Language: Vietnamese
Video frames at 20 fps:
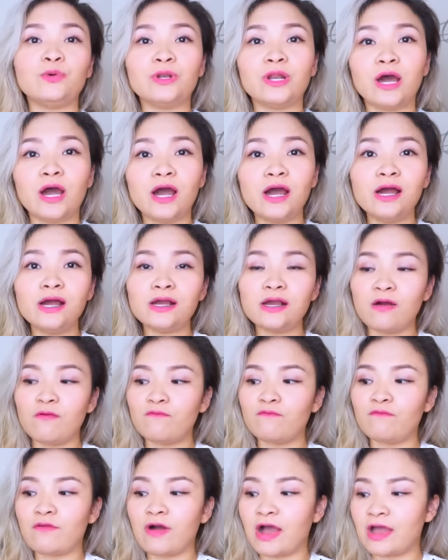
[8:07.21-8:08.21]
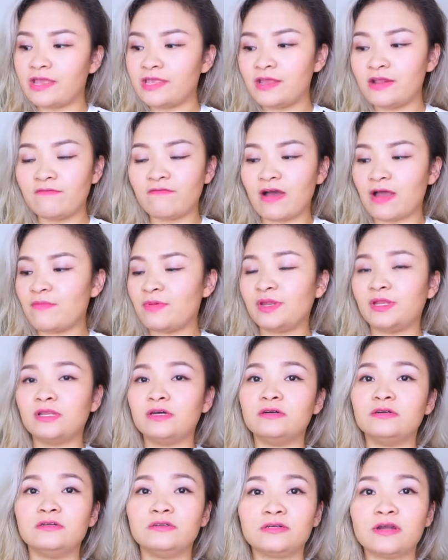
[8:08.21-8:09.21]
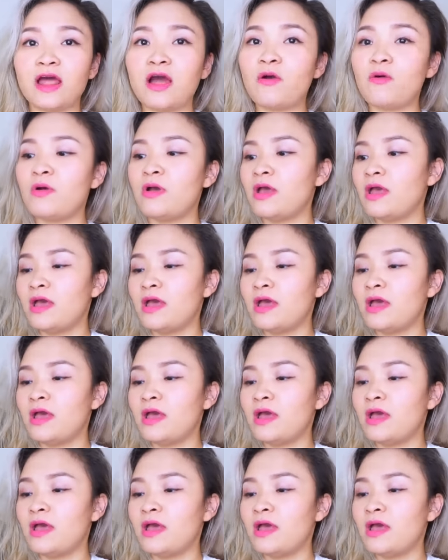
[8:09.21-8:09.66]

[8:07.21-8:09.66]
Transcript: của nó không phải như vải bình thường đâu